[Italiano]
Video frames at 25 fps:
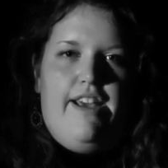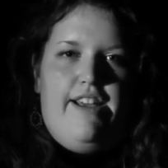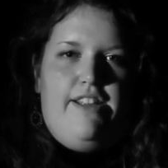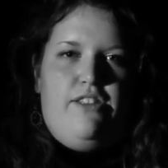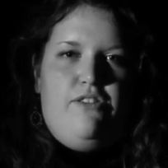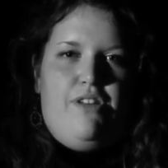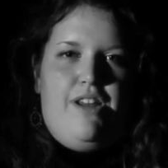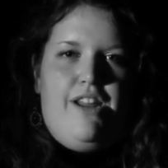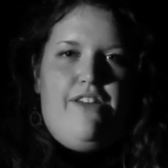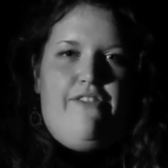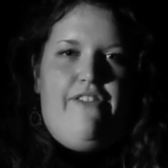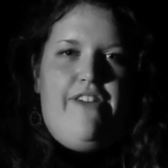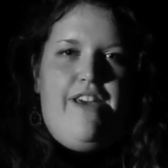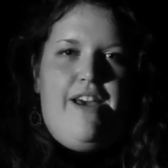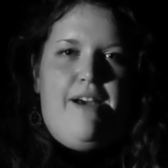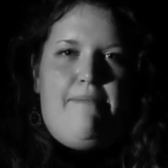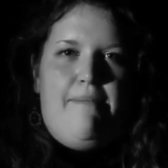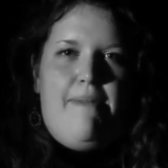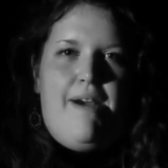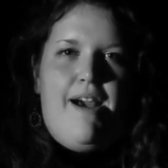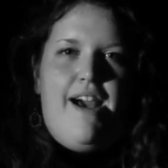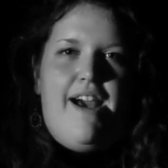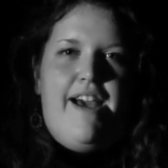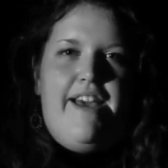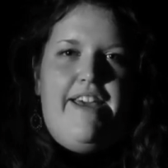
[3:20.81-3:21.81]
e non
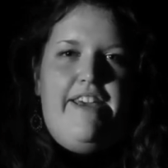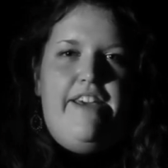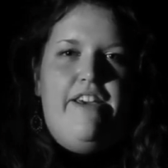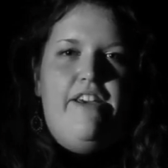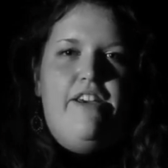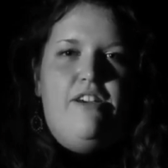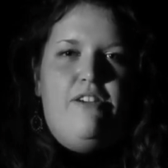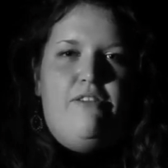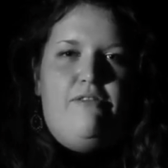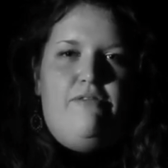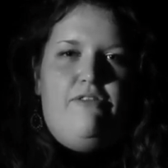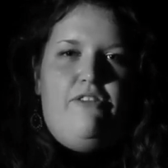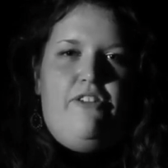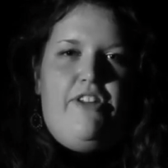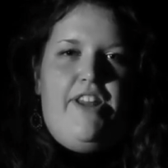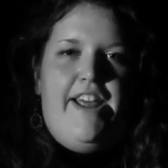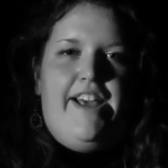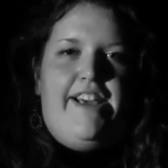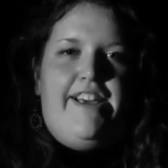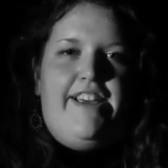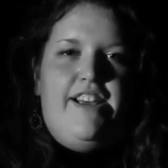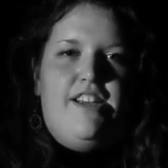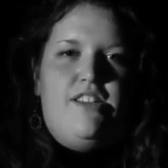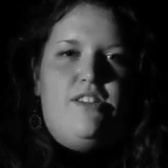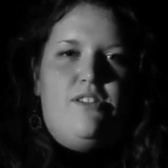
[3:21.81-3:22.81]
avea mai
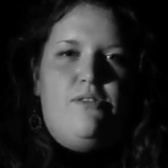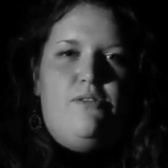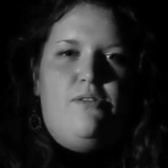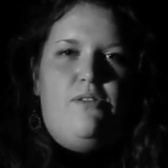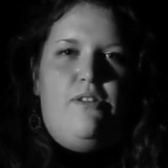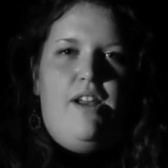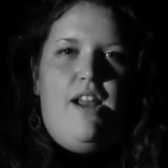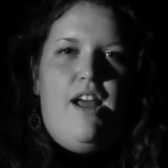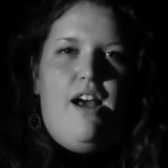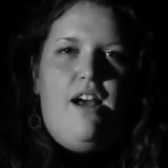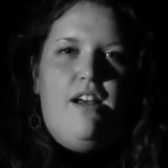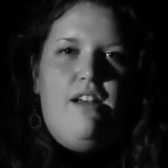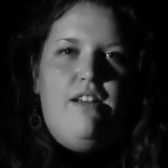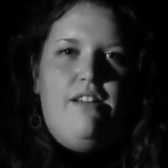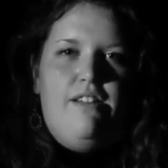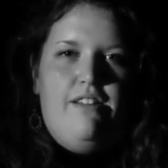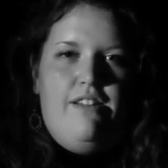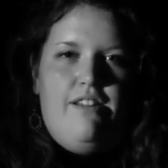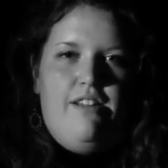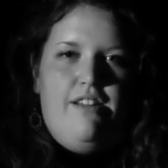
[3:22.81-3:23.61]
ch'un'orecchia sola